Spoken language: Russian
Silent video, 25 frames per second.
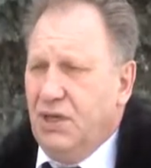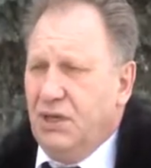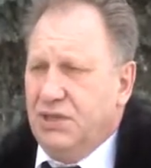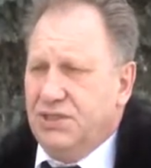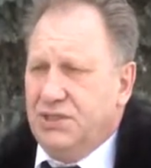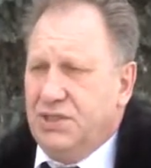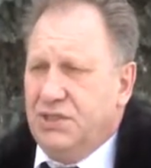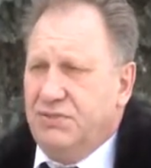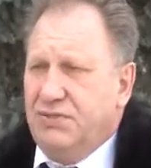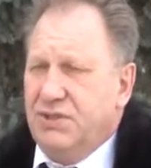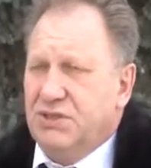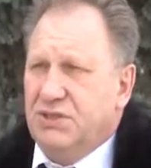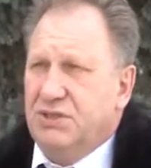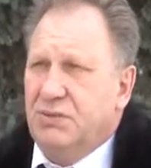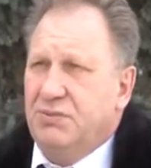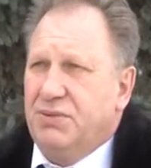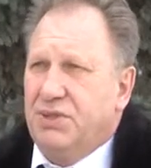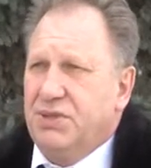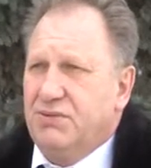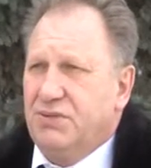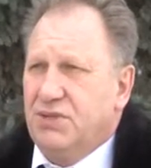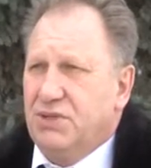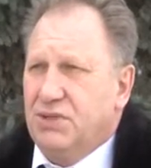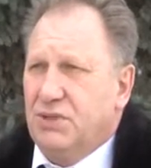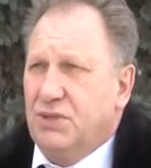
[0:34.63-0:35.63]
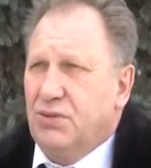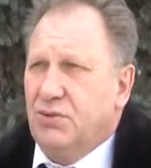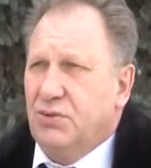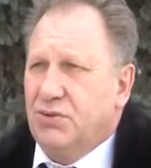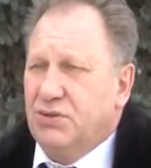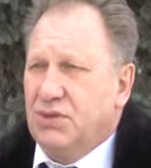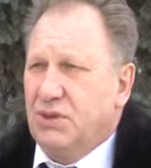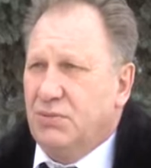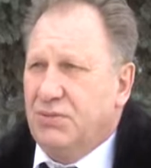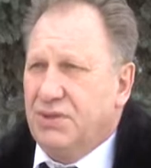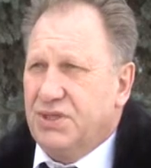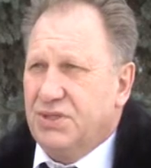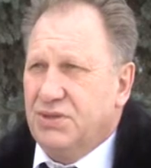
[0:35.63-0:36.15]
Соответственно, подвижка
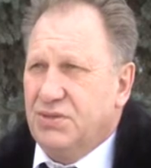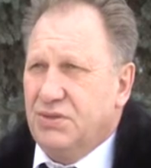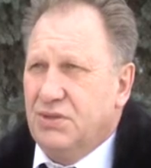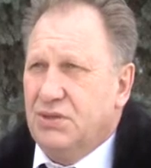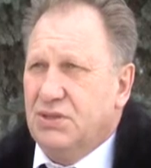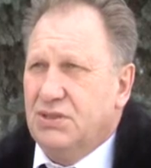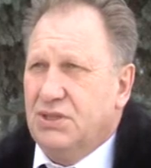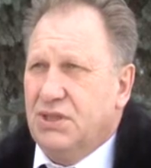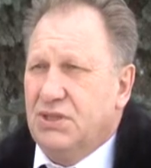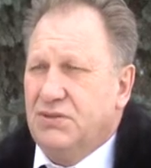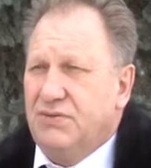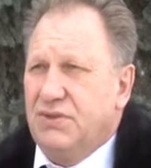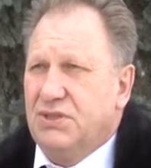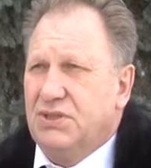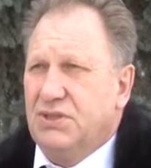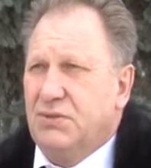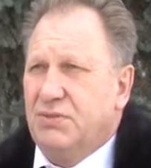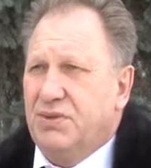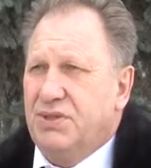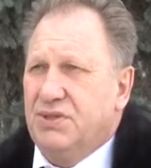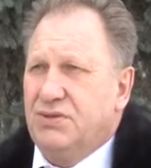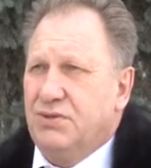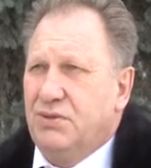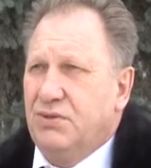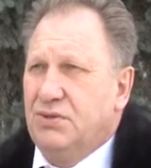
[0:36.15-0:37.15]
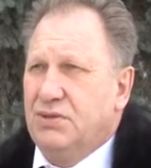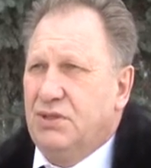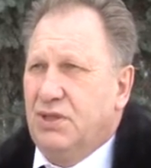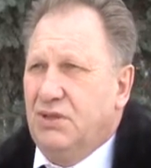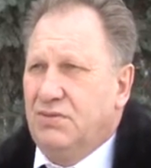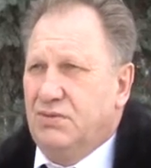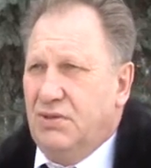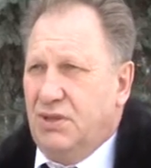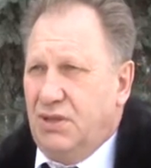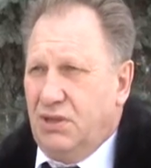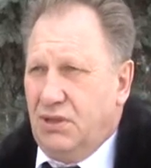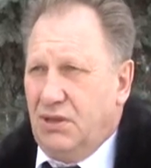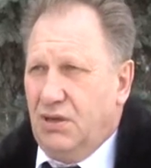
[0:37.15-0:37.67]
грунта происходит, соответственно, происходит
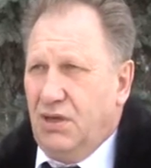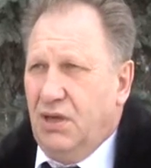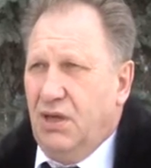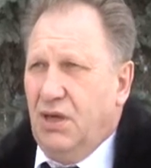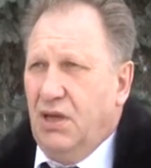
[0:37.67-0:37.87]
авария.